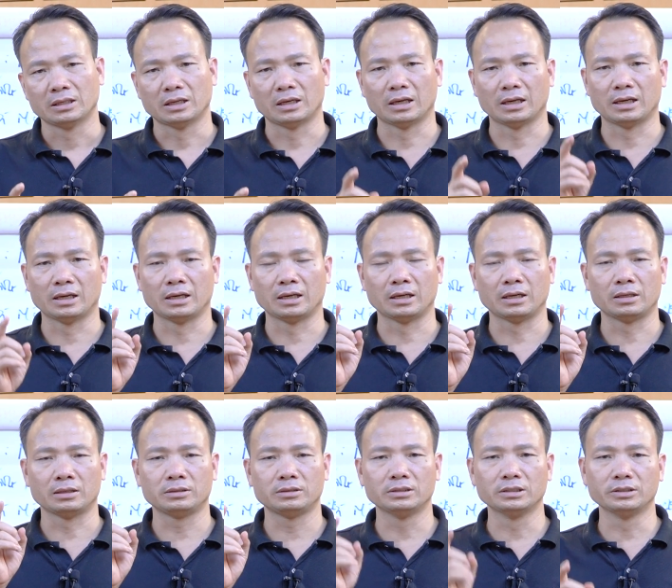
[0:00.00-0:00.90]

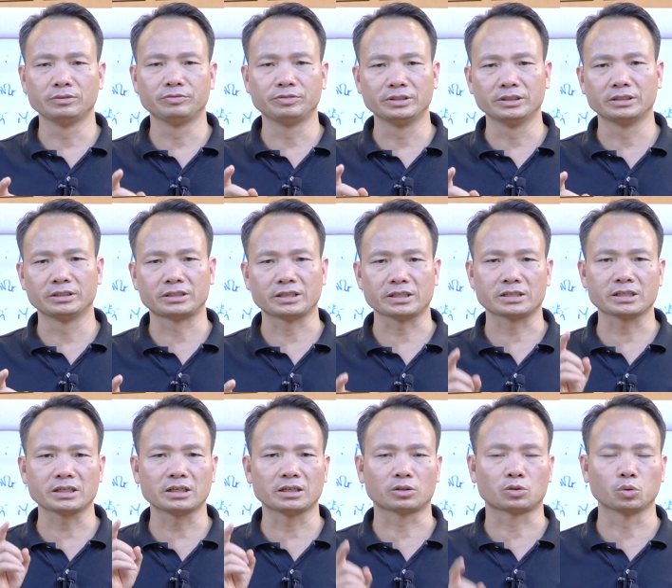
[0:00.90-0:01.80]
là nhân viên sẽ
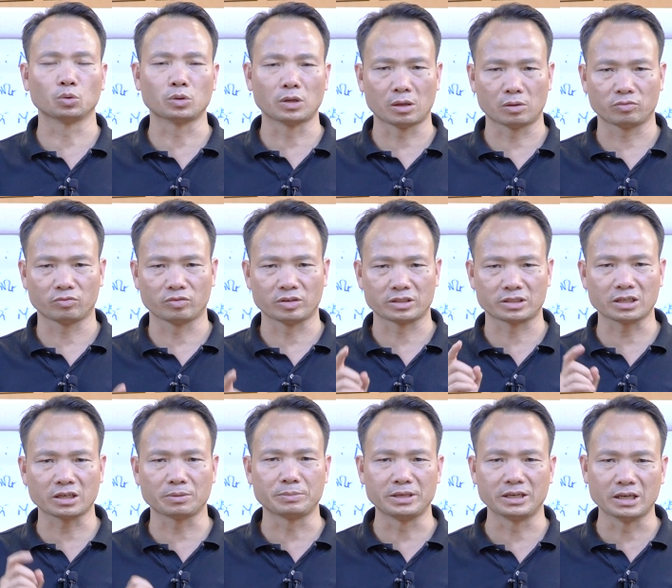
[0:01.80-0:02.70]
rất là thụ động và
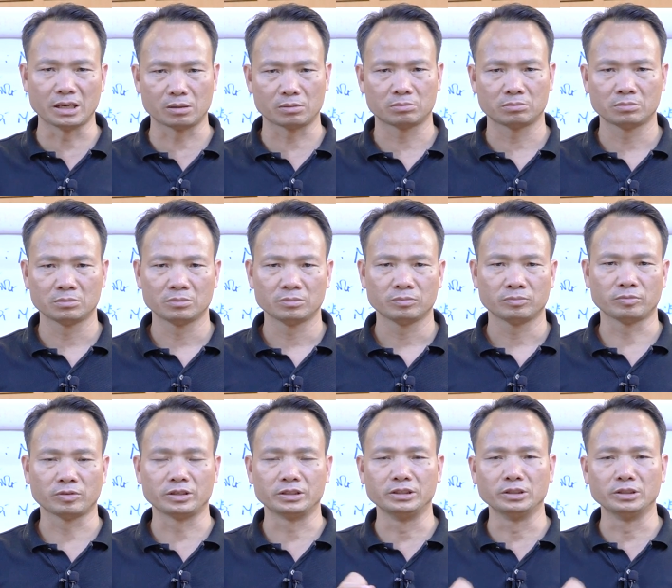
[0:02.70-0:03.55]
rất là bị động và